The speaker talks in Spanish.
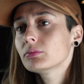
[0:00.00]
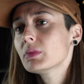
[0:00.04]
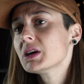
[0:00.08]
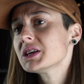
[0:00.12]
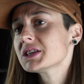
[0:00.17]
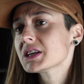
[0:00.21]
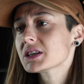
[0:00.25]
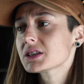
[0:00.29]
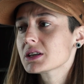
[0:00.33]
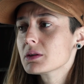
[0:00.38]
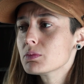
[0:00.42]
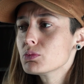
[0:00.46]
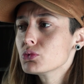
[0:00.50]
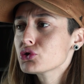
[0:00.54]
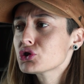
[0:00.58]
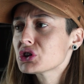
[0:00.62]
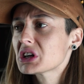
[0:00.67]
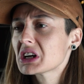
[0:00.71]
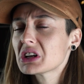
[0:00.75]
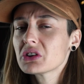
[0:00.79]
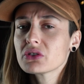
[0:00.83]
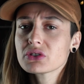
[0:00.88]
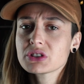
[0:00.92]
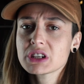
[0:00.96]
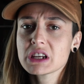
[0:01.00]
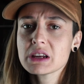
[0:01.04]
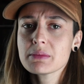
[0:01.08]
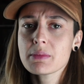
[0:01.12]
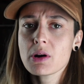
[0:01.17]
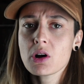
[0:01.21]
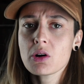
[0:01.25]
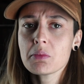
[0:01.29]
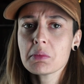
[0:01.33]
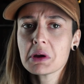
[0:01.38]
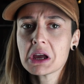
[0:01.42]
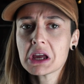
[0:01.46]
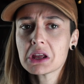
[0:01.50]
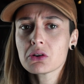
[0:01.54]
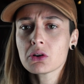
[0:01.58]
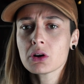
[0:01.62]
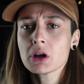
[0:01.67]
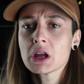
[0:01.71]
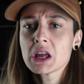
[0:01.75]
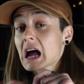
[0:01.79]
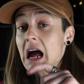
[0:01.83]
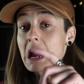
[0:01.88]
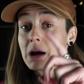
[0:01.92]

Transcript: Me dice, haces música, algo así, más o menos.